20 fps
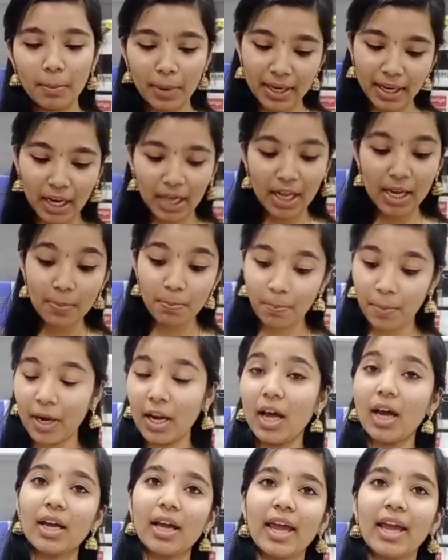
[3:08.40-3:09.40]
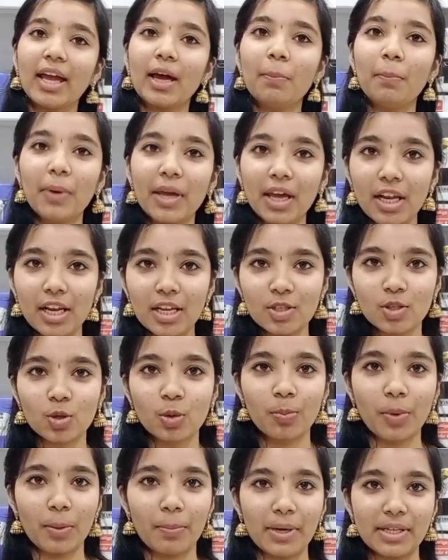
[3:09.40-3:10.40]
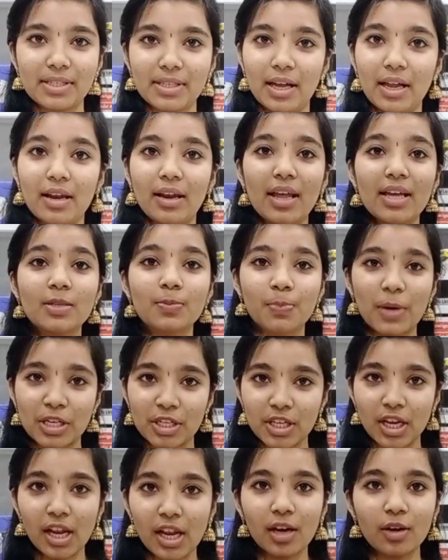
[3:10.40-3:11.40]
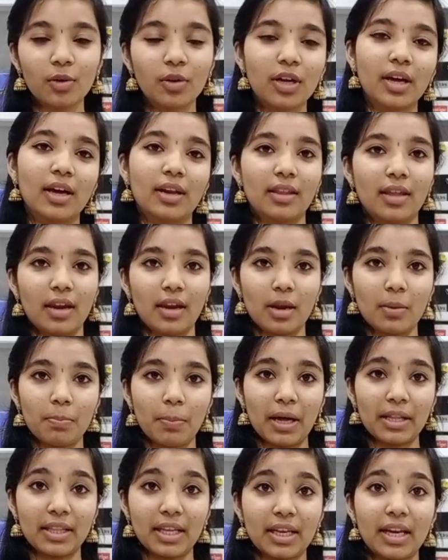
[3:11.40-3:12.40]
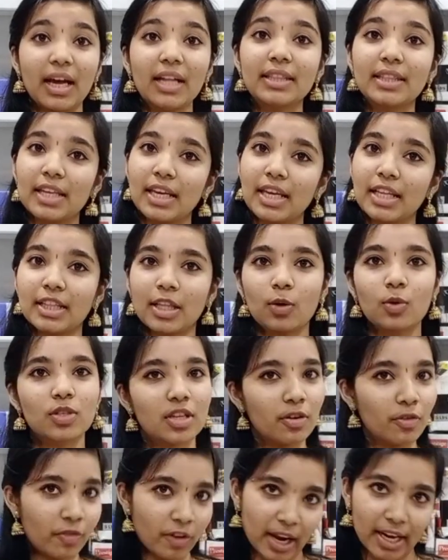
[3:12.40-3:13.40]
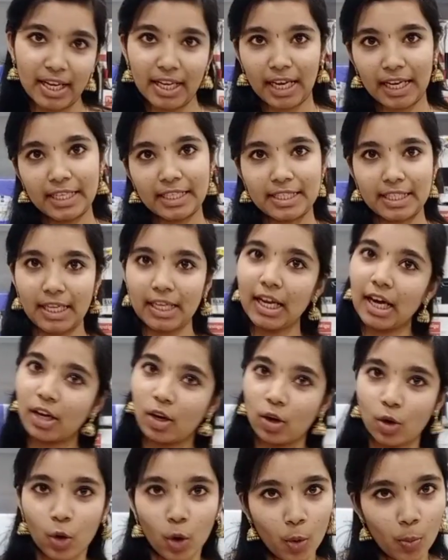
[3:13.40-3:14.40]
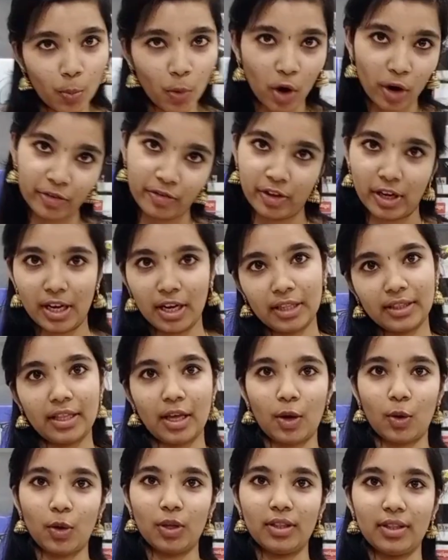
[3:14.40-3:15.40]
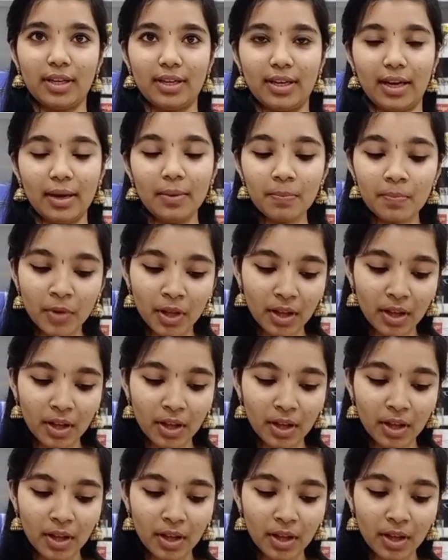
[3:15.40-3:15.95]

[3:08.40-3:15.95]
பட் ஆனால் இப்போ நாங்கள் எங்கள் பிஎல்எஸ் சூப்பர் பஸாரில் ஸ்பெஷலாக கொடுக்குறது என்னென்னு பார்த்தீங்கன்னா த்ரீ தௌசண்ட் ஃபைவ் நைன்ட்டிக்கு நாங்கள் கோம்போ ஆஃபரில் தரோம் இந்த டைம்